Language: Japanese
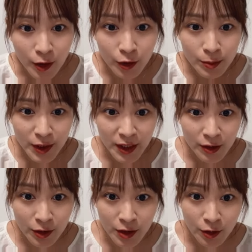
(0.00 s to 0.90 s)
ゴムに
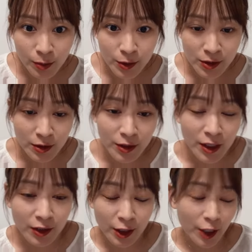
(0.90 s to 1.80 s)
一人で応募する勇
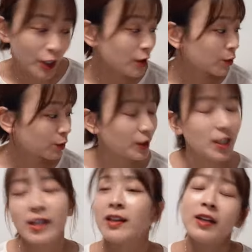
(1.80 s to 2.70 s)
気がないえ結構
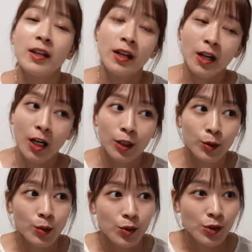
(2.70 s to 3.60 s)
ねあ
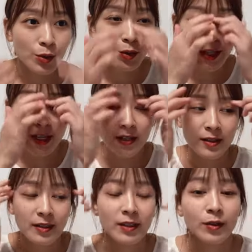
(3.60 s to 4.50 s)
のソロで
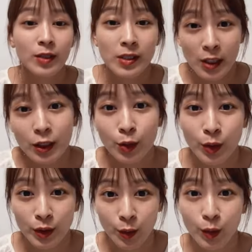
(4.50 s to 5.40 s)
来てくださってる
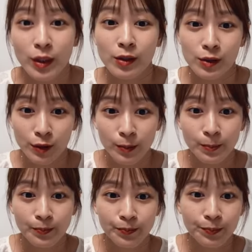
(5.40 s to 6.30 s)
方多いですよ
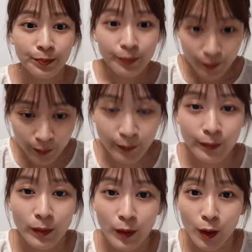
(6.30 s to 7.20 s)
うん
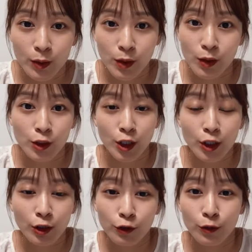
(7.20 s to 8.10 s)
だから全然い
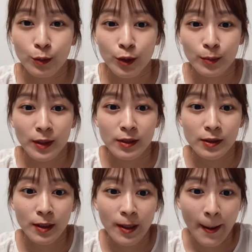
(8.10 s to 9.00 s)
けると思います